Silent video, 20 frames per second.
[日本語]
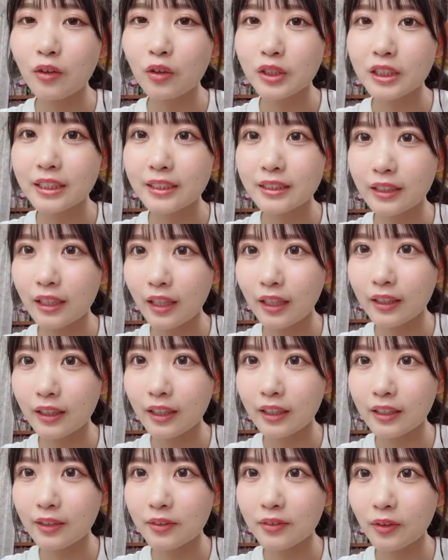推ししか勝た
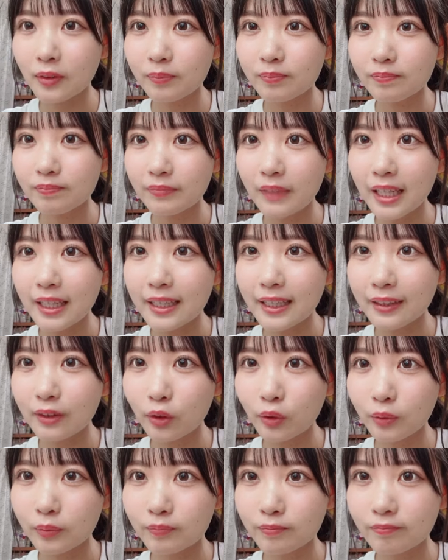んギフトありが
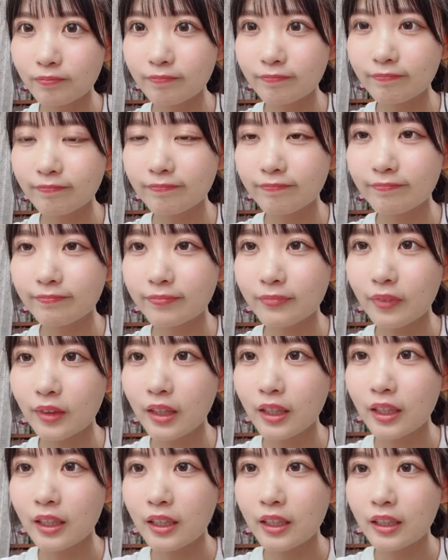とう
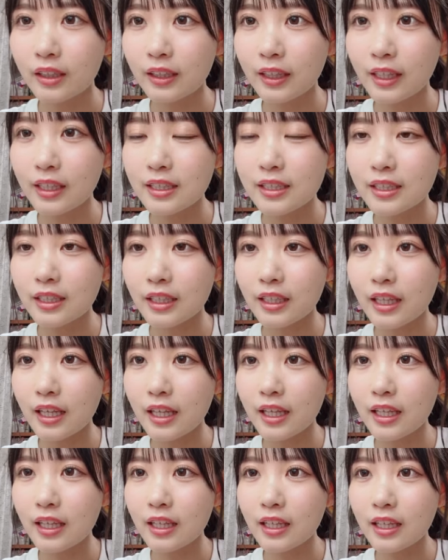大好き
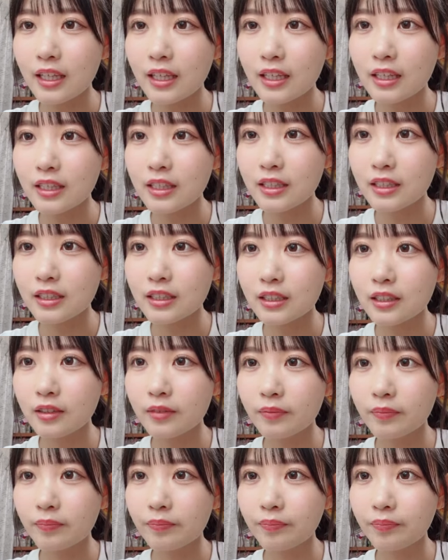です
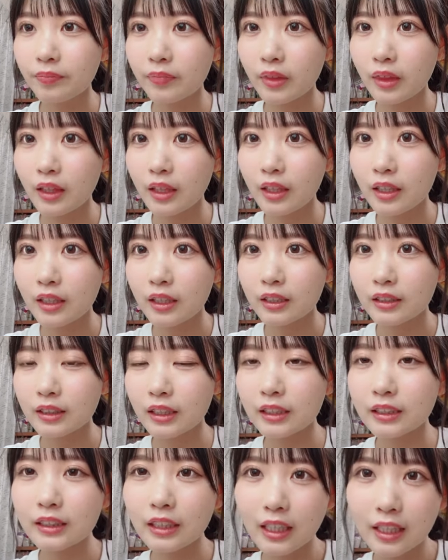
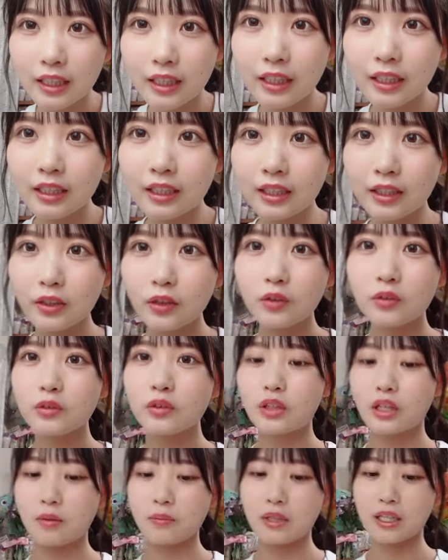さすがに今日
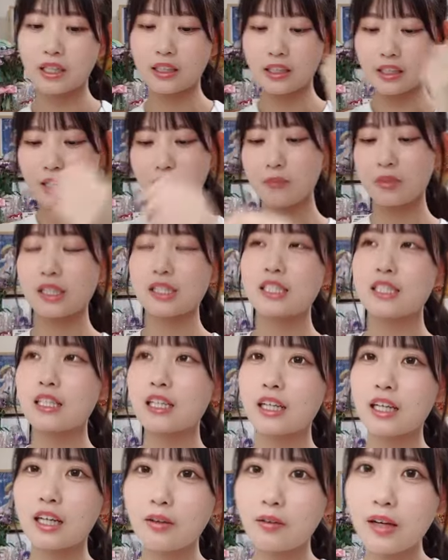の髪型で街
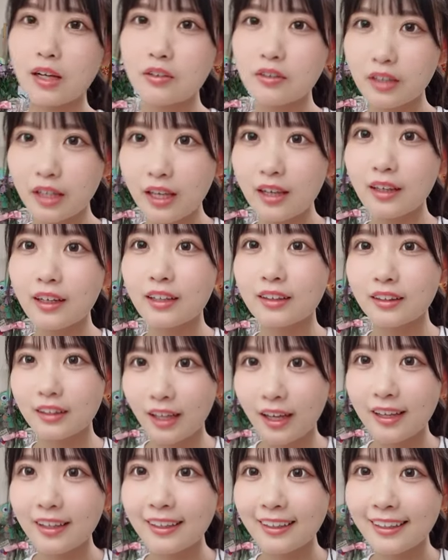中は歩けんかっ
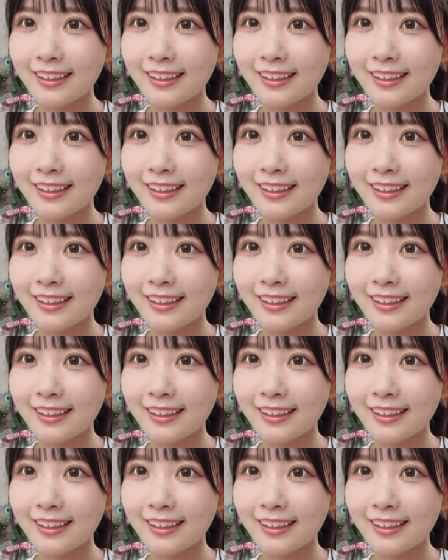た